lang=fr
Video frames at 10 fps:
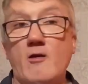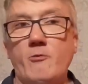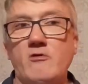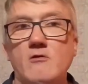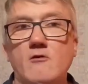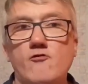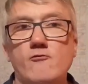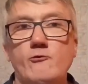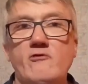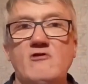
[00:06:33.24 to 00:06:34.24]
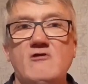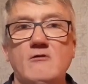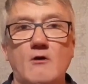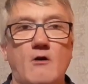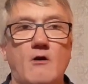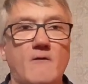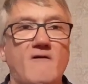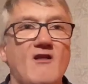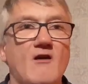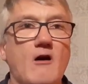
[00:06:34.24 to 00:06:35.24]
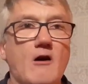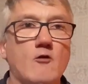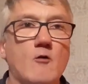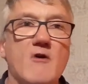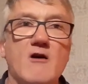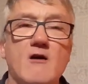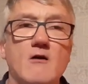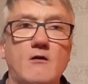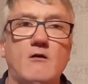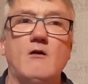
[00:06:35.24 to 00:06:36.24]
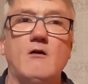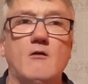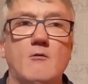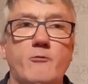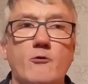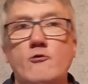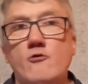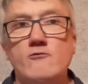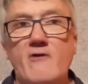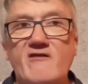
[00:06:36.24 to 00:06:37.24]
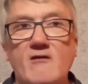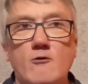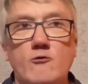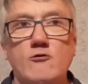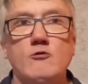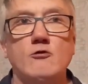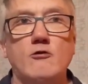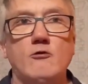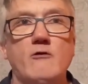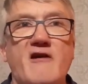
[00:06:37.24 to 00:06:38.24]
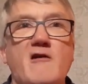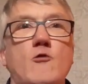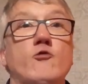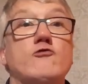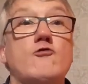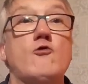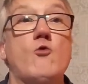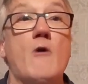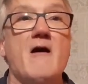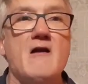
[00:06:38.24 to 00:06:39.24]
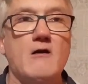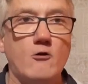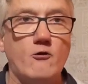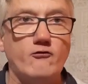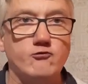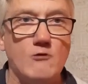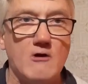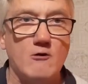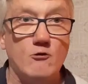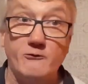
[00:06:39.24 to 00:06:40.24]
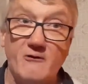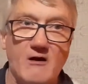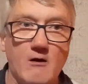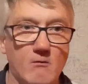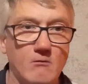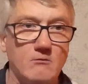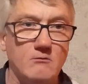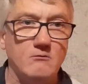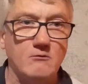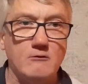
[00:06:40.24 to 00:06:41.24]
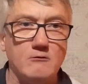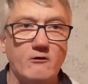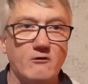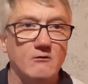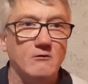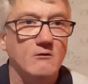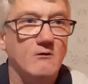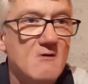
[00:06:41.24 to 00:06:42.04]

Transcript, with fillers: et puis je vous dis à demain hein, pour de nouvelles aventures avec le squal, soi, le pharaon courses.